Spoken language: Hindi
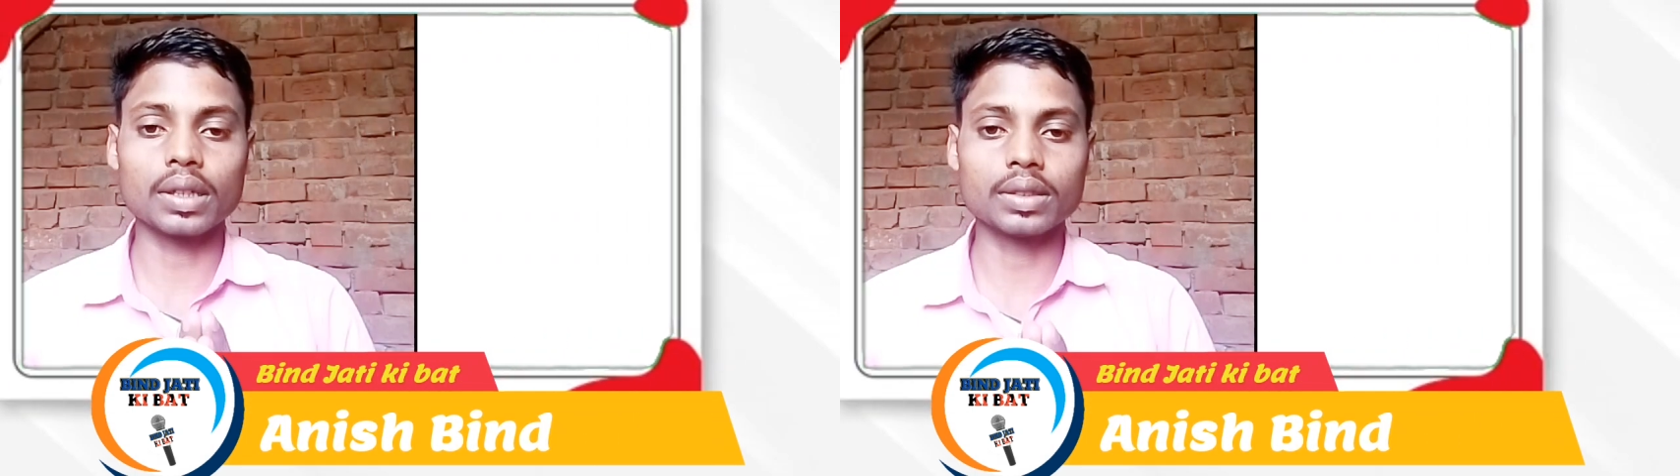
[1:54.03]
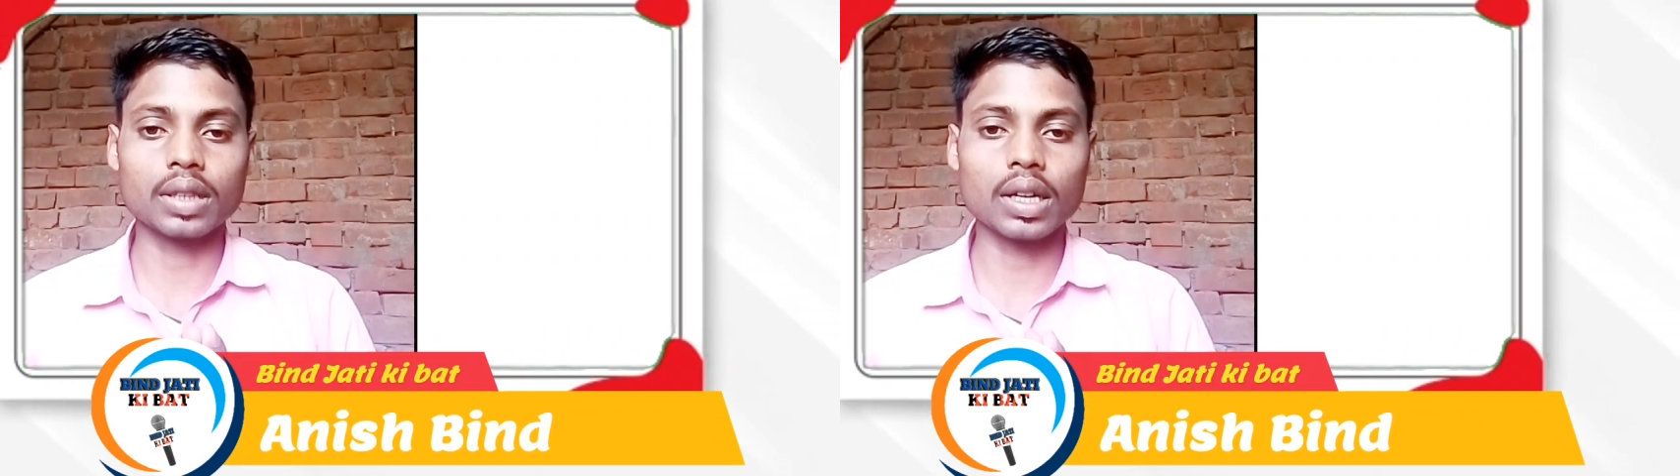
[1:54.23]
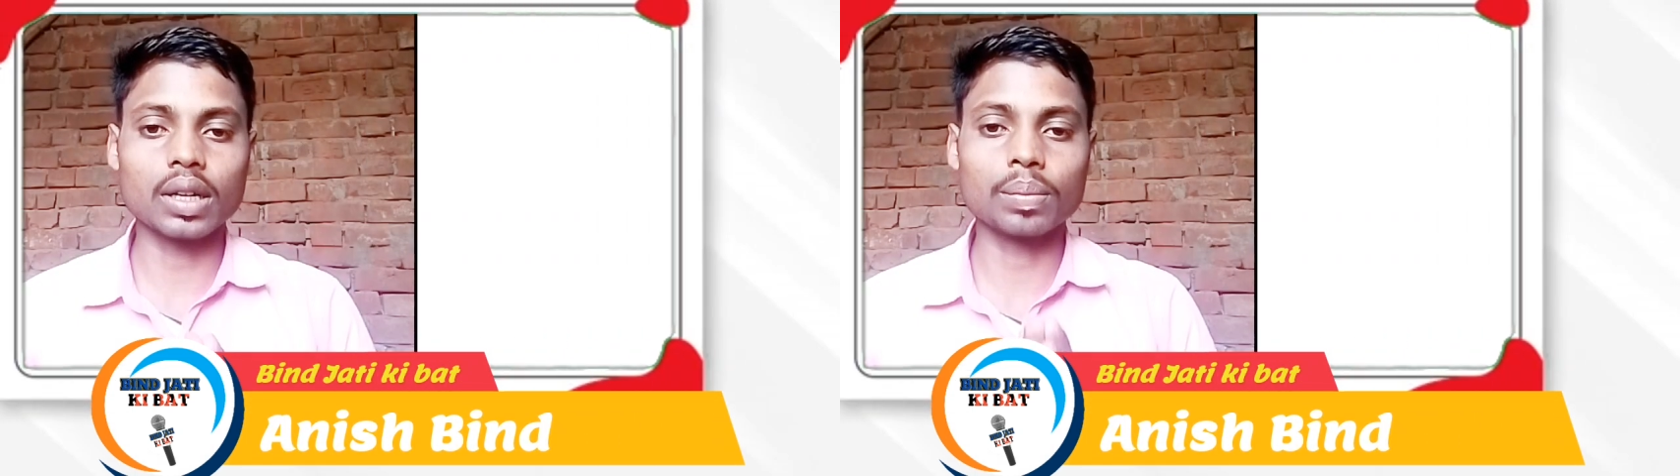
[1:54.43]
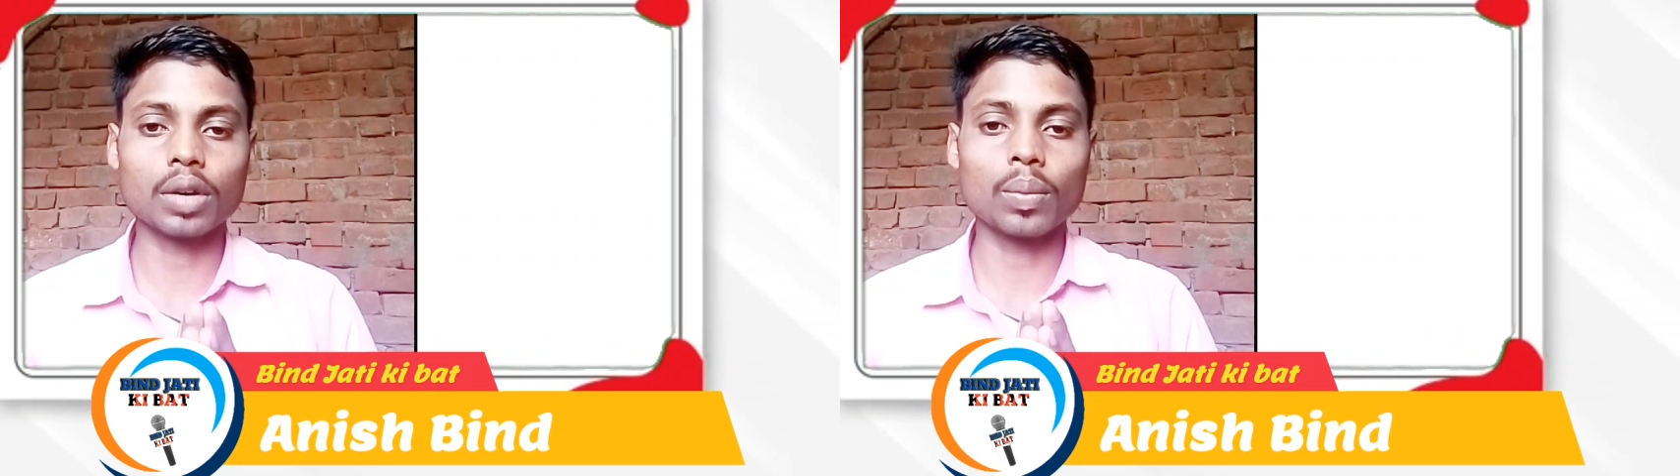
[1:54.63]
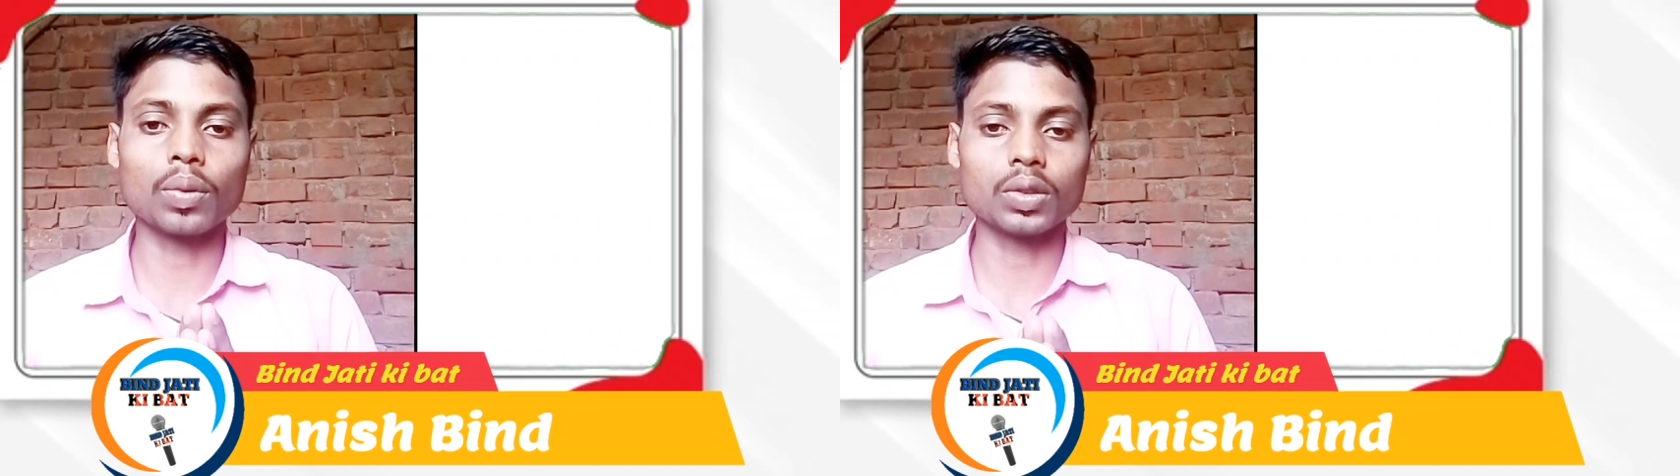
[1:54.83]
पाकिस्तान
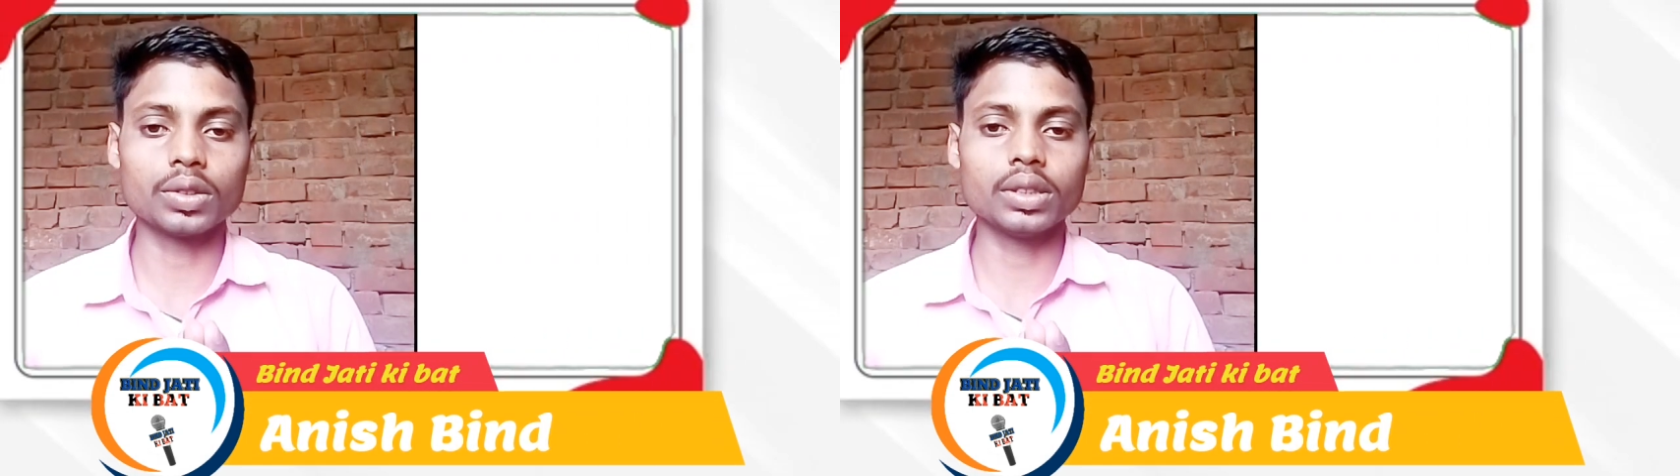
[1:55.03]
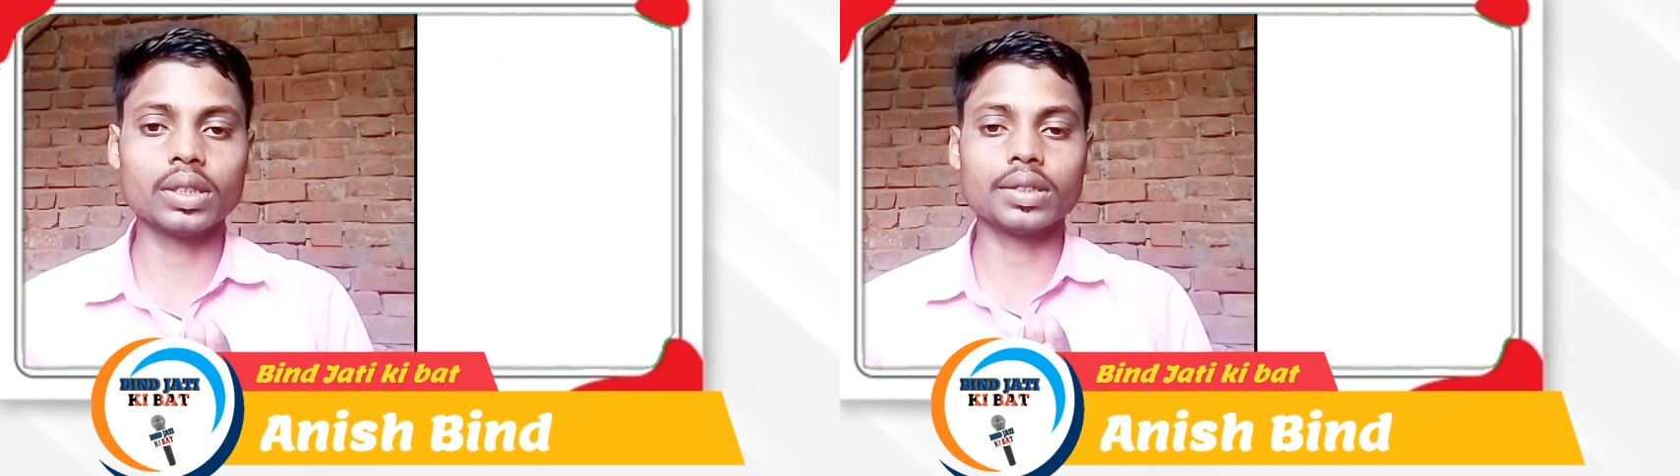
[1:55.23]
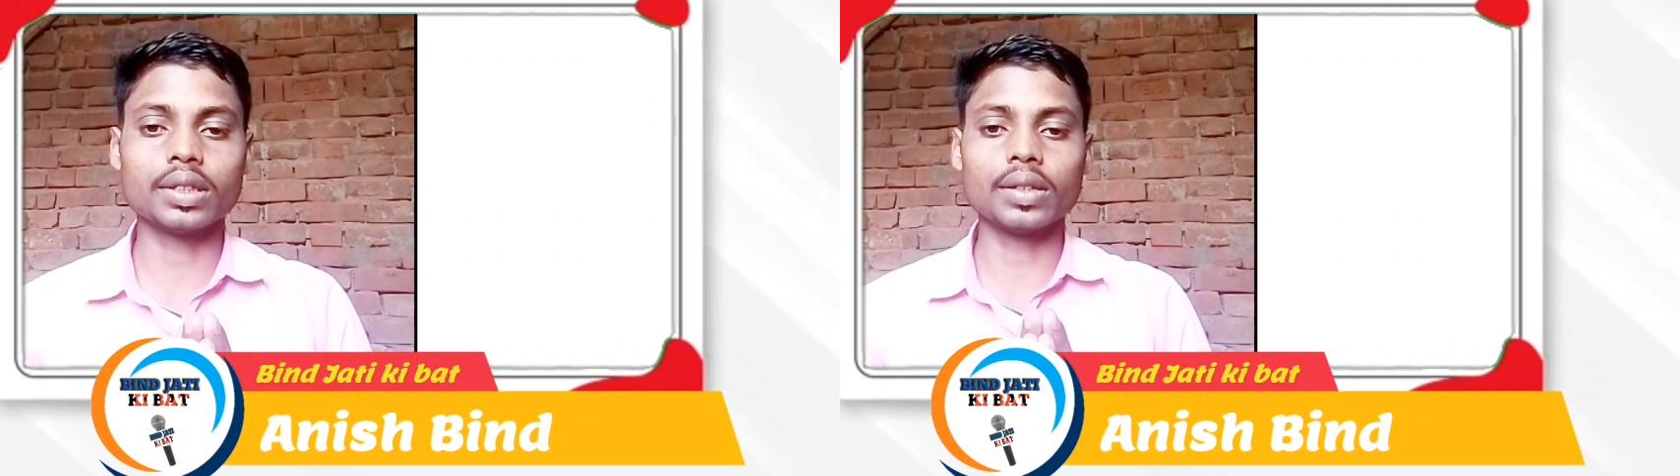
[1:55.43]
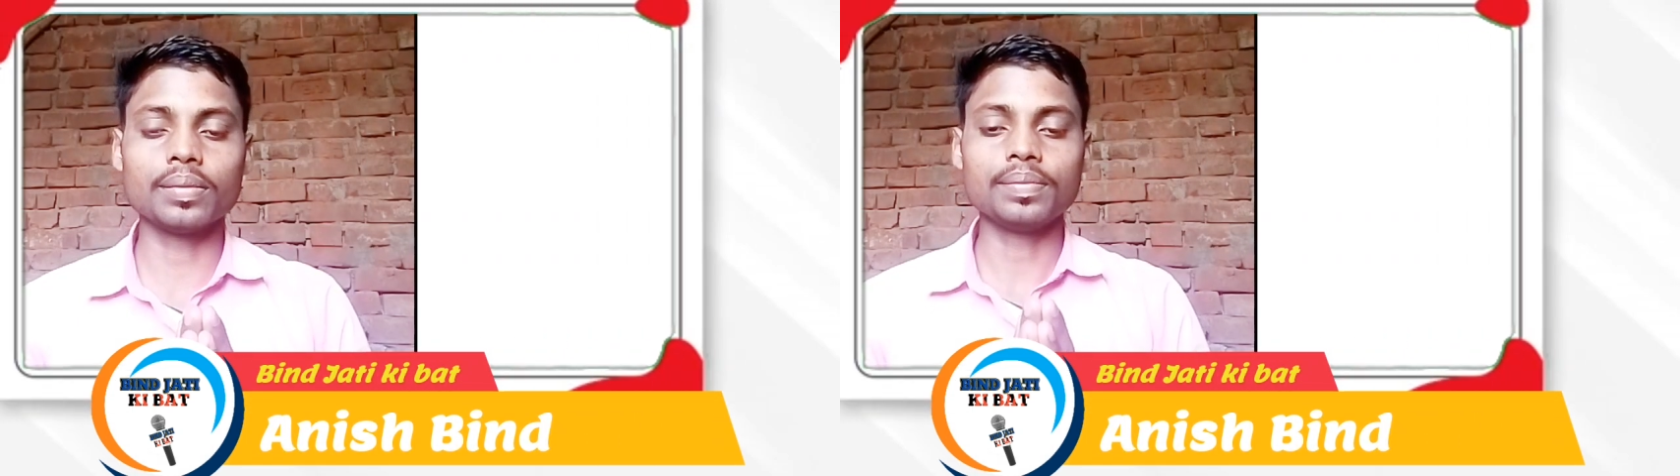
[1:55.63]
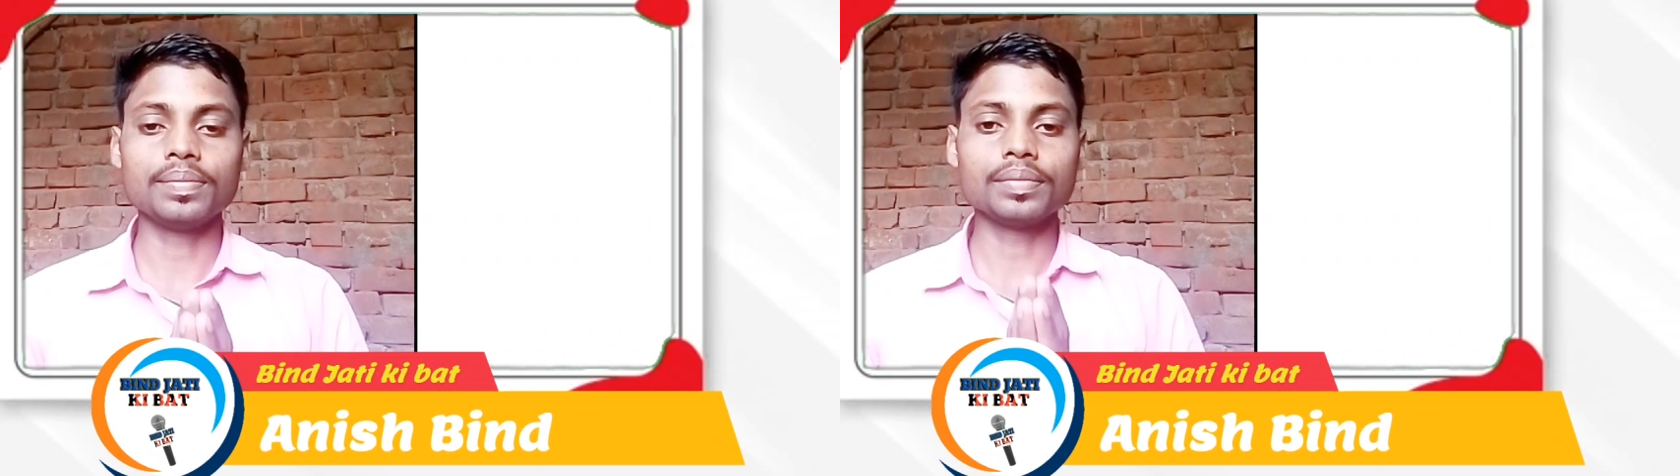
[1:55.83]
आपका पड़ोसी देश है